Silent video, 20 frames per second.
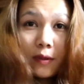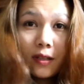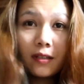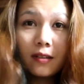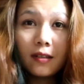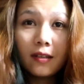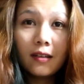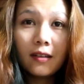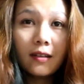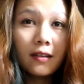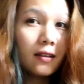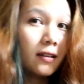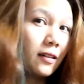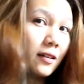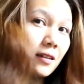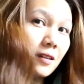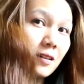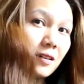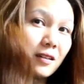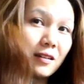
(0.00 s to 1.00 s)
cuman
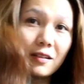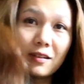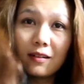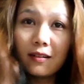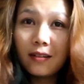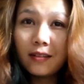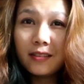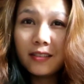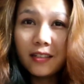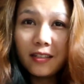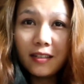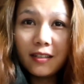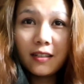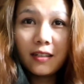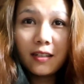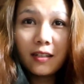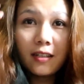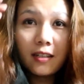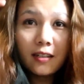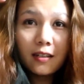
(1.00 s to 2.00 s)
Eh,
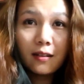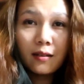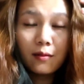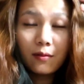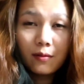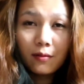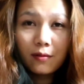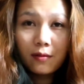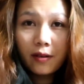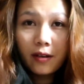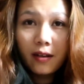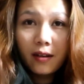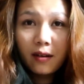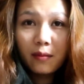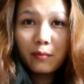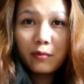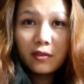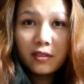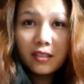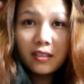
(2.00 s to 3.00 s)
jadi gini loh
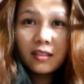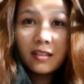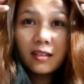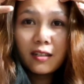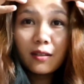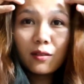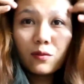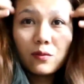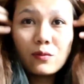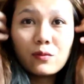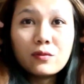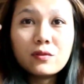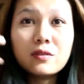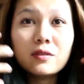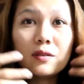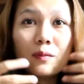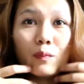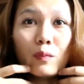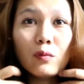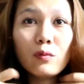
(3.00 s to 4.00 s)
kayak rambut singa gitu
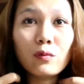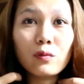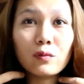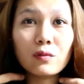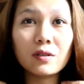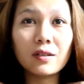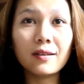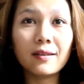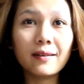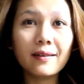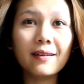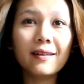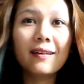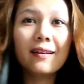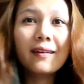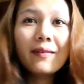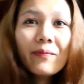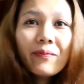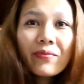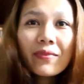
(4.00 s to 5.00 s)
jepuduk
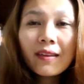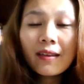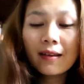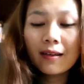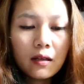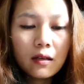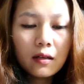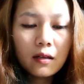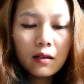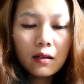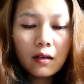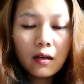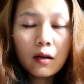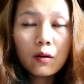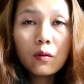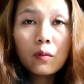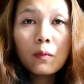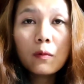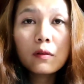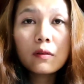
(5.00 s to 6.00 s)
ini
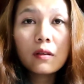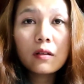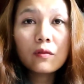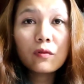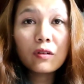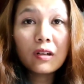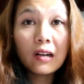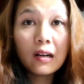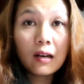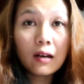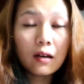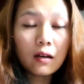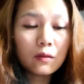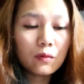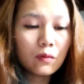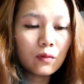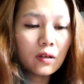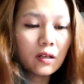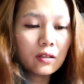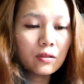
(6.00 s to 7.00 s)
aku mau telepon anak
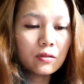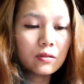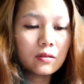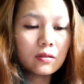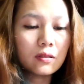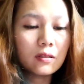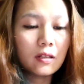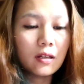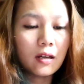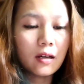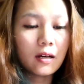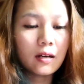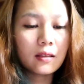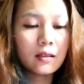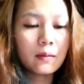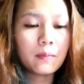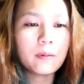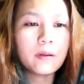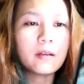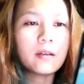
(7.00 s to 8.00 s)
aku guys
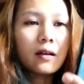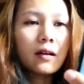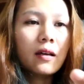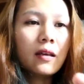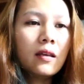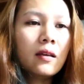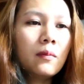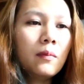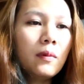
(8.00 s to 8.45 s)
diangkat apa enggak